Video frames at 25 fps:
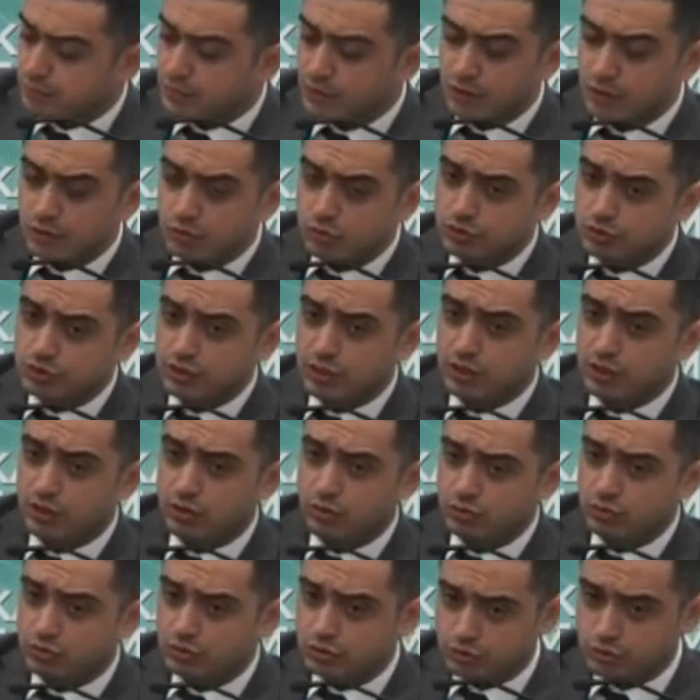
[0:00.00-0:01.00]
то есть за
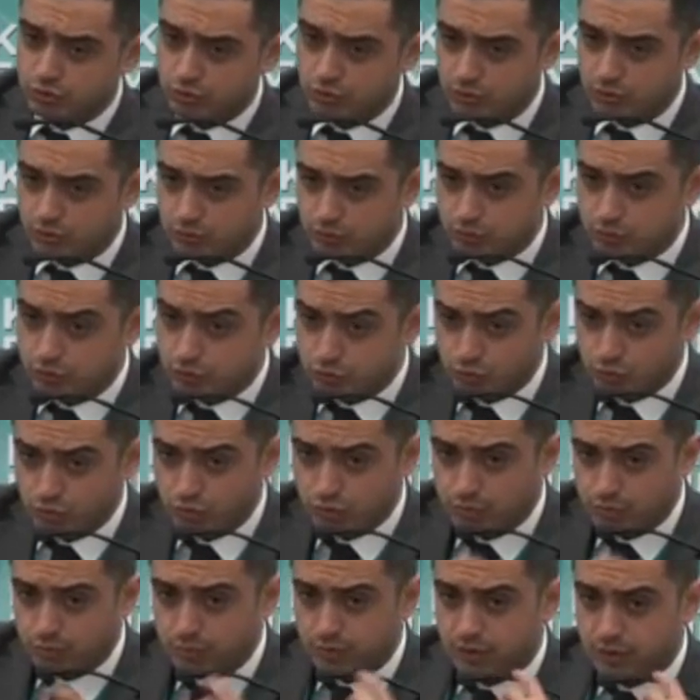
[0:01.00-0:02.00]
короткий срок,
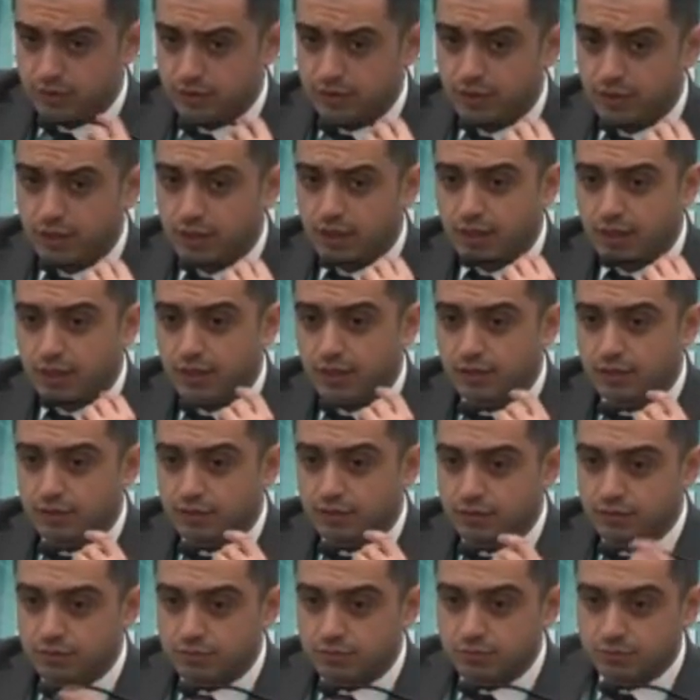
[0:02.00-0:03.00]
срок мы
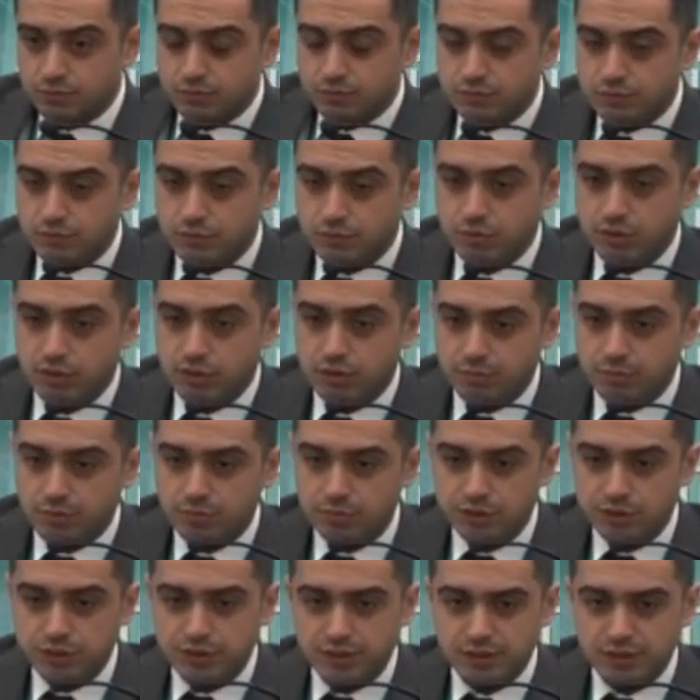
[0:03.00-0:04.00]
э, выбрали
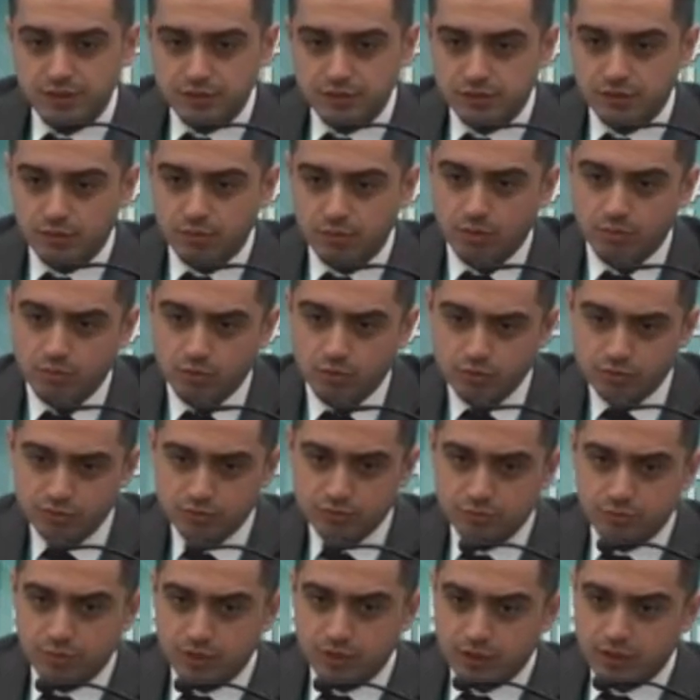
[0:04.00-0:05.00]
помещение, там
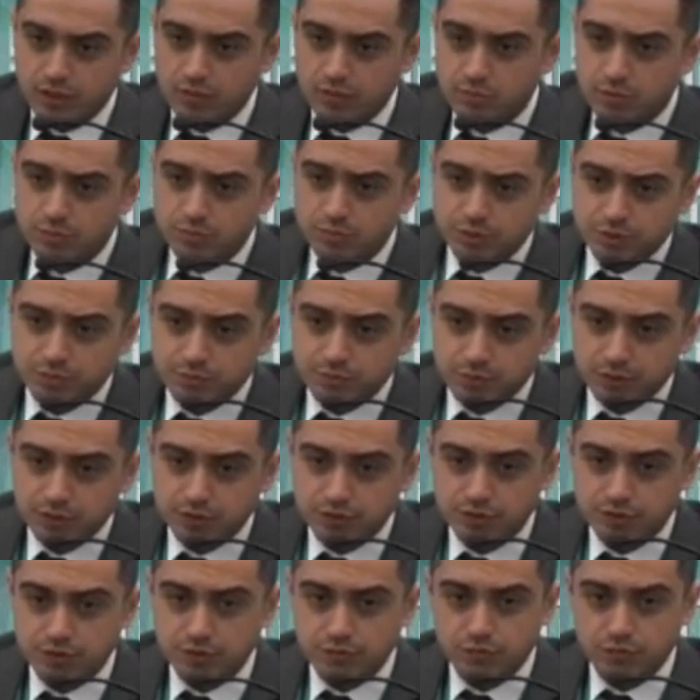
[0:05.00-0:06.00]
оборудование, программное
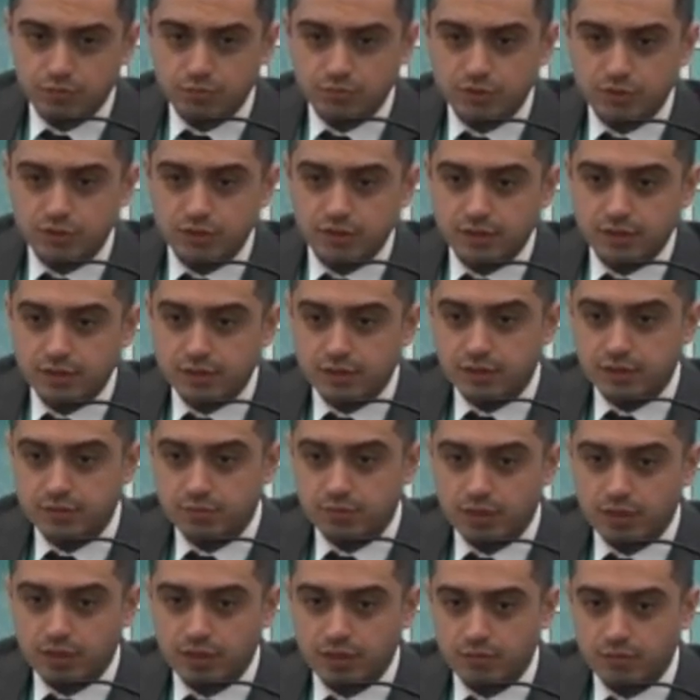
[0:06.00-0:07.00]
обеспечение, в том числе и
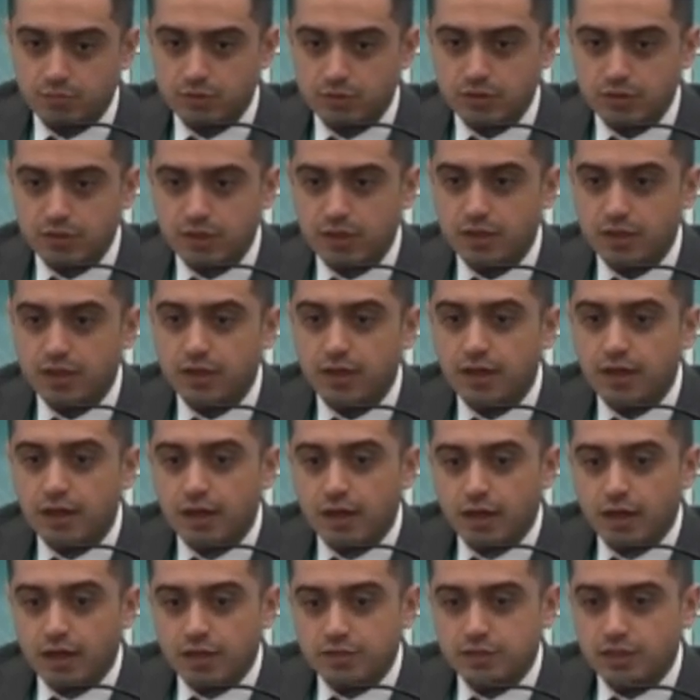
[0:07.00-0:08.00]
программа для
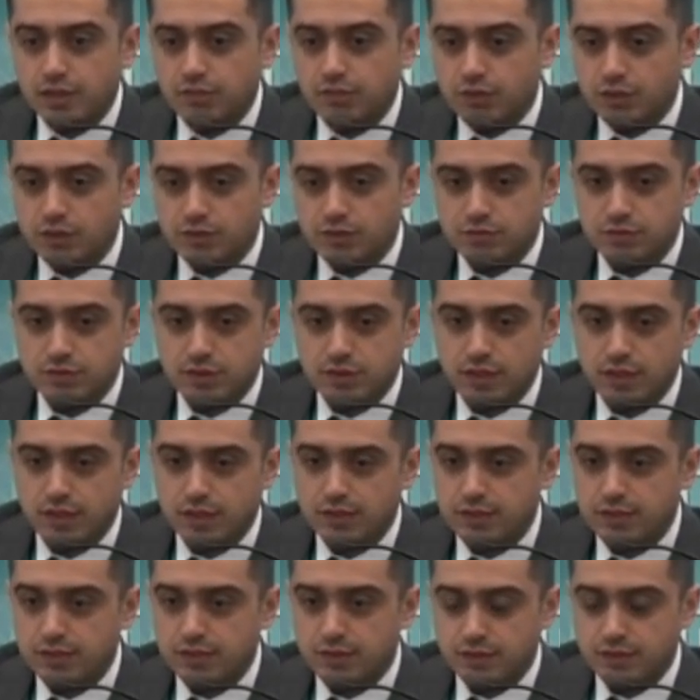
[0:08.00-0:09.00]
захвата
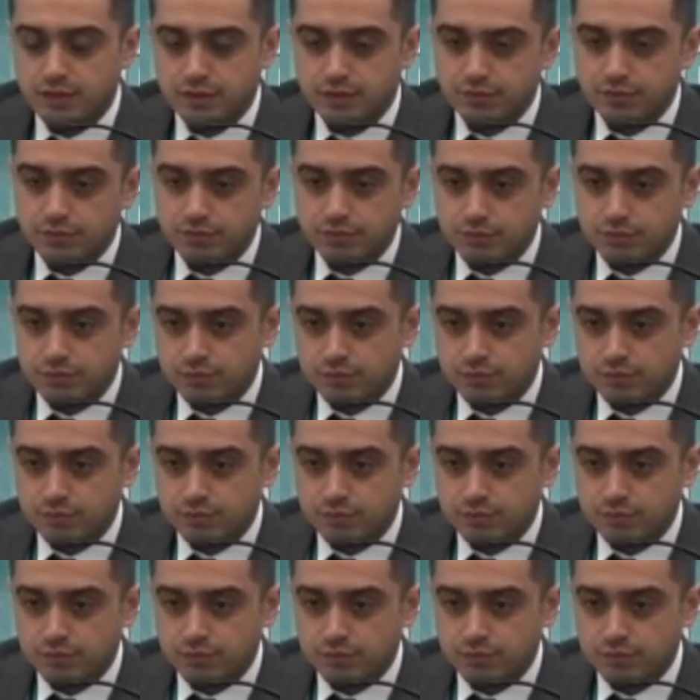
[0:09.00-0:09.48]
взгляда и э,